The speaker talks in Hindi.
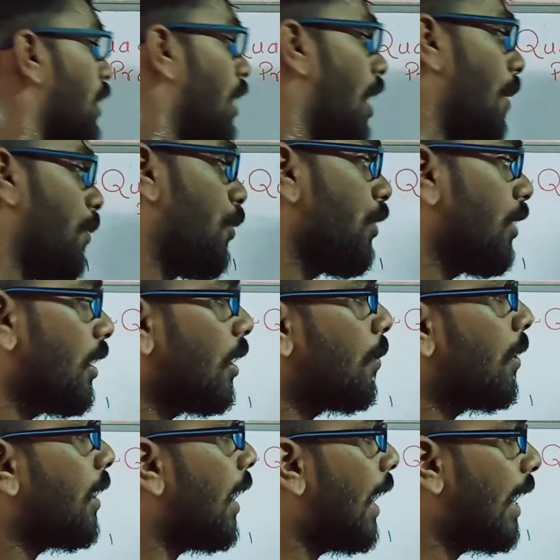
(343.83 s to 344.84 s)
आपको ये नंबर
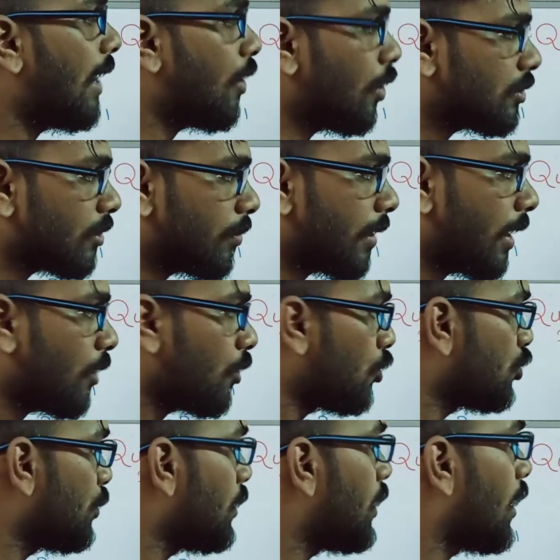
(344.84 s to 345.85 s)
ऐड और सब्ट्रैक्ट कुछ भी
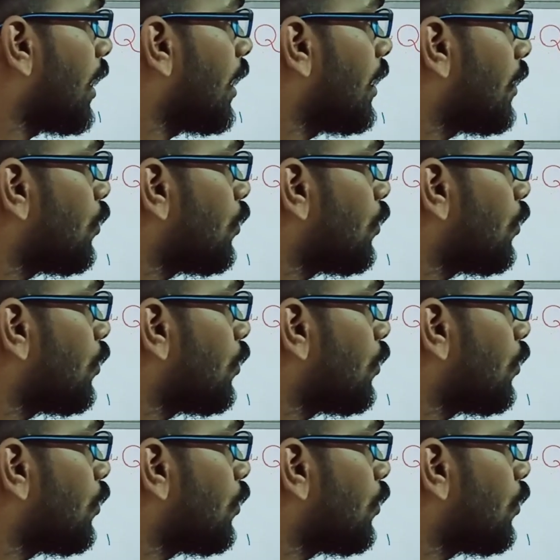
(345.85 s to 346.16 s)
करना है लेकिन